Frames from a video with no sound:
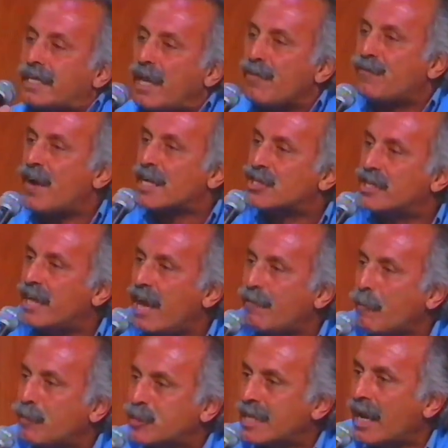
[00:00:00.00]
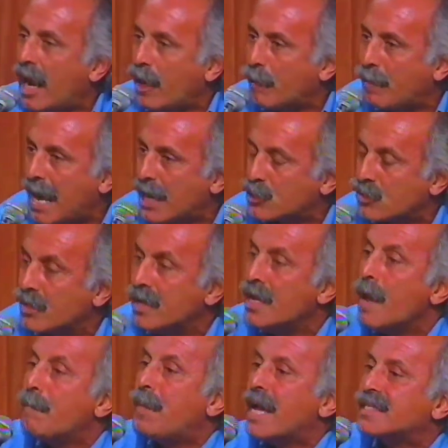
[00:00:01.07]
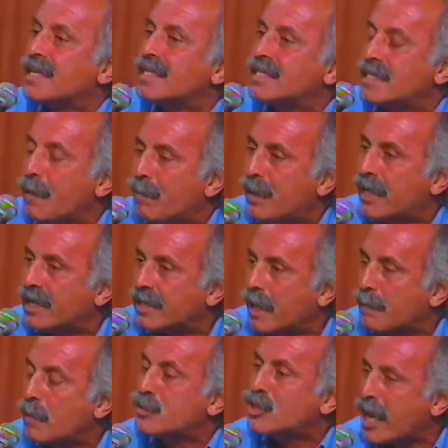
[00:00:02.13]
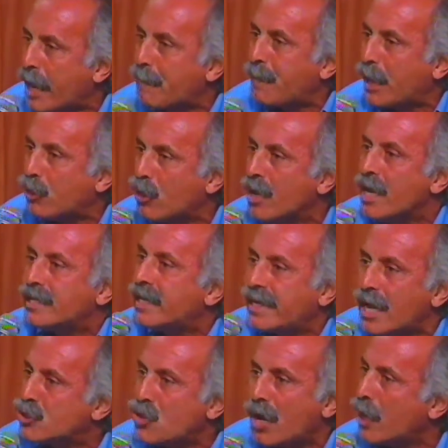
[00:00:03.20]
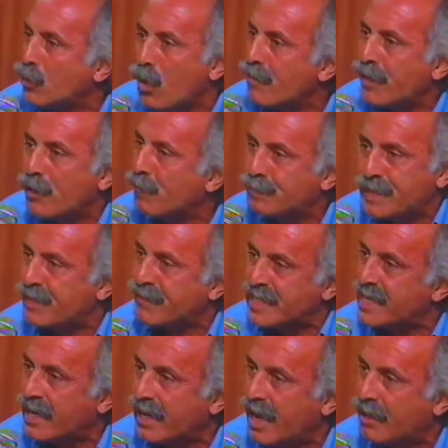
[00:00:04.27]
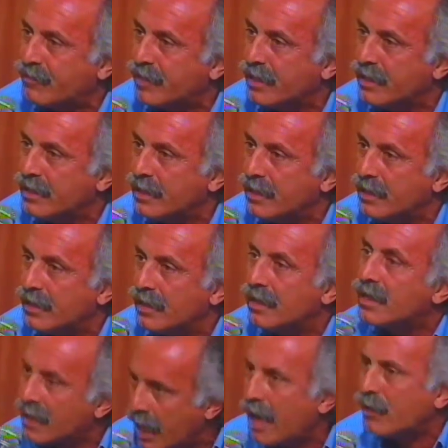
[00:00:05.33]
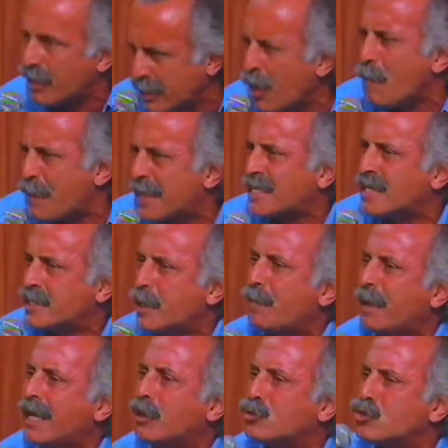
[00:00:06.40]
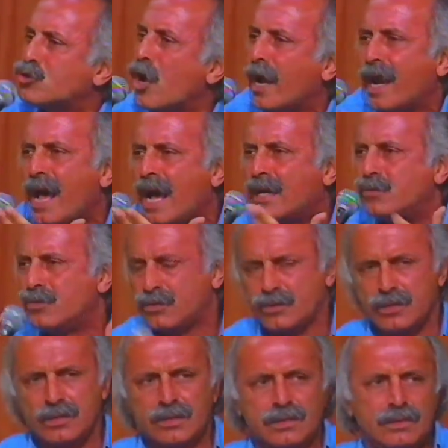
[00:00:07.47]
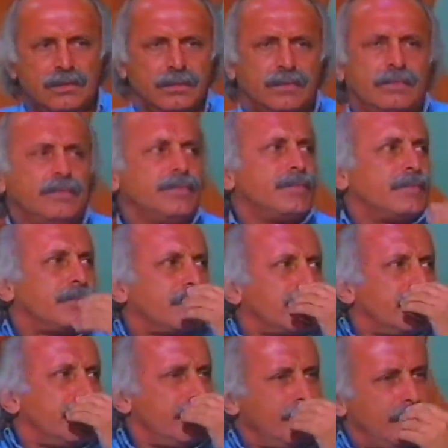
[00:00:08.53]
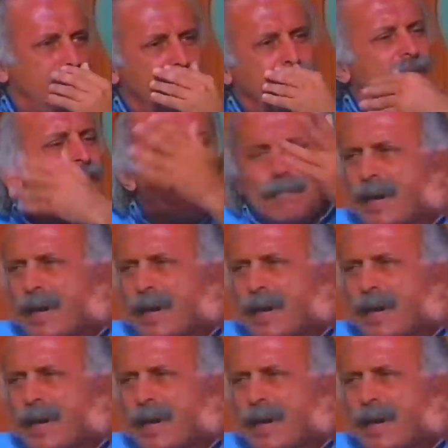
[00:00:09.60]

quem Cataldi. faz greve ou salário baixo, peça disciplina também. Você já reparou que quem joga no ovo não precisa fazer greve? Não, mas veja bem, então, essa balela de over aqui, aliás, nós, tem uma coisa a com Um